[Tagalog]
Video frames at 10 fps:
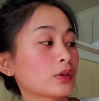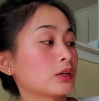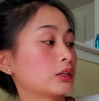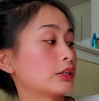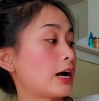
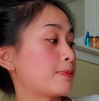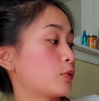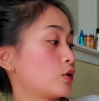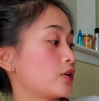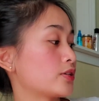
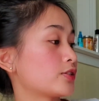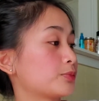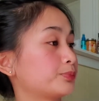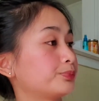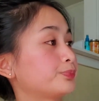Tapos,
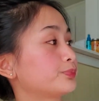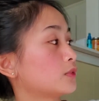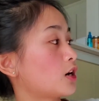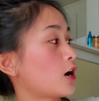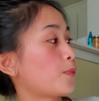
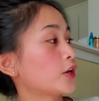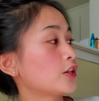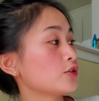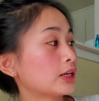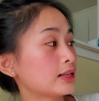uh, pwede
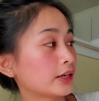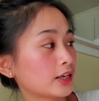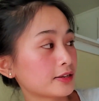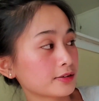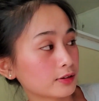nyo rin
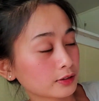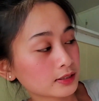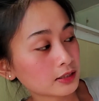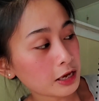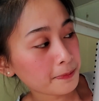lagyan ng
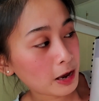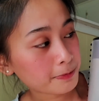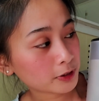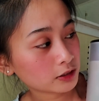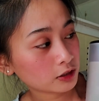sticky
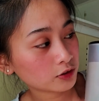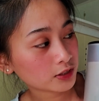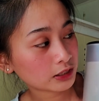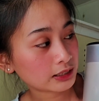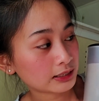paper dito sa
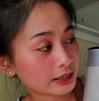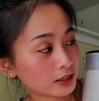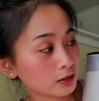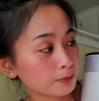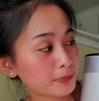
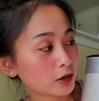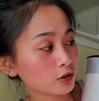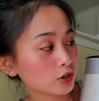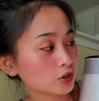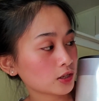gilid. Pero
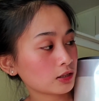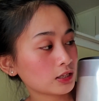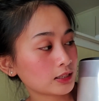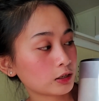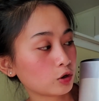hindi, siya, hindi
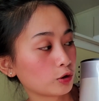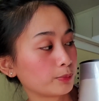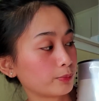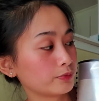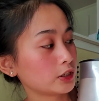sa loob.
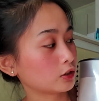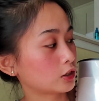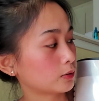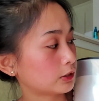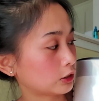Dito,
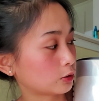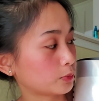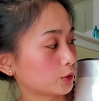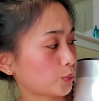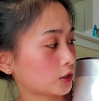dito.
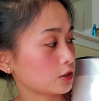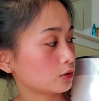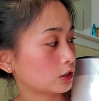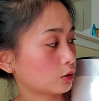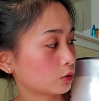Pwede nyo
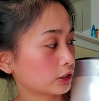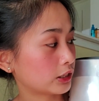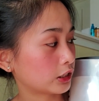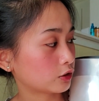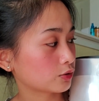ditong
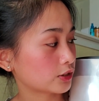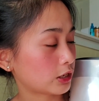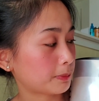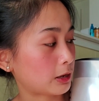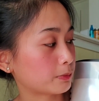idikit yung sticky
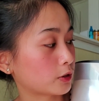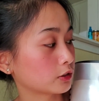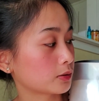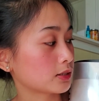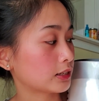paper.
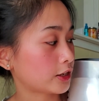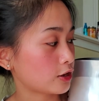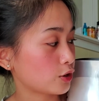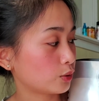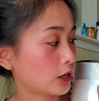Tapos ilagay
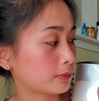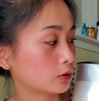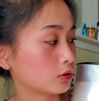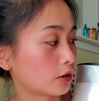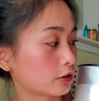nyo yung name ng
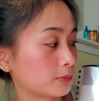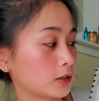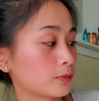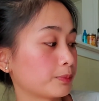document.